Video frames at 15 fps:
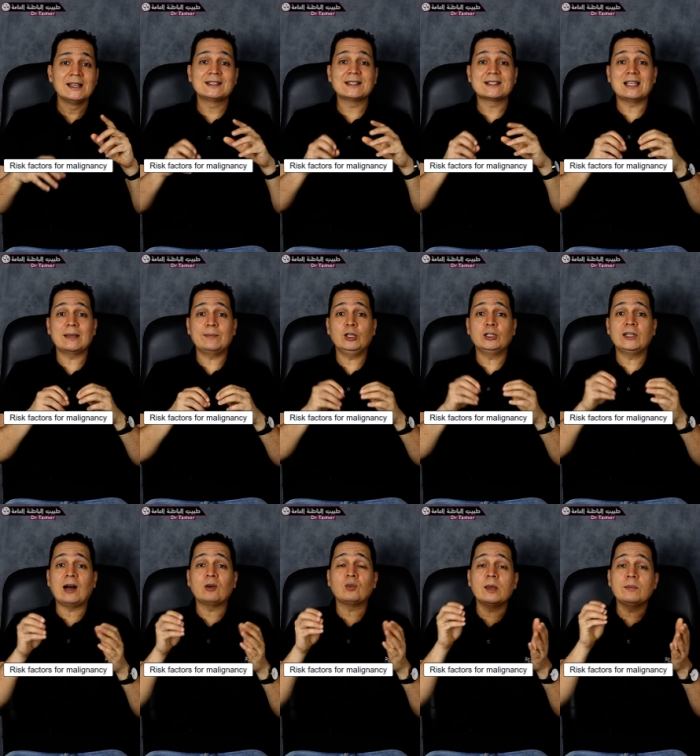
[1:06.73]
تستبعد
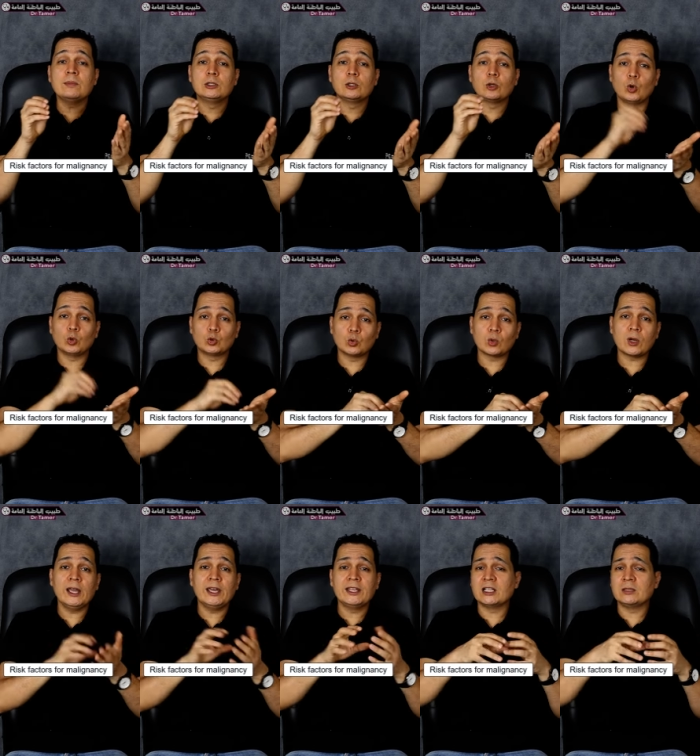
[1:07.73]
عوامل الخطوره
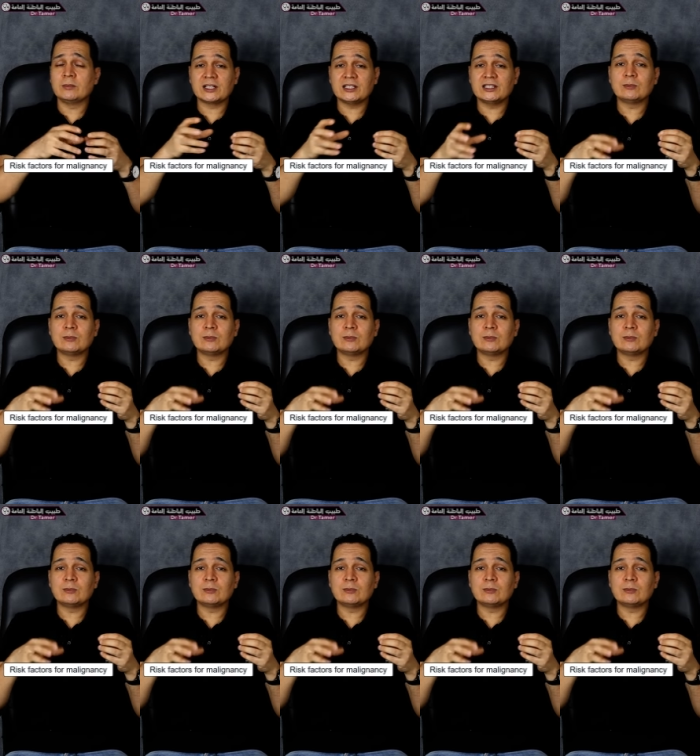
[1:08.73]
ان المريض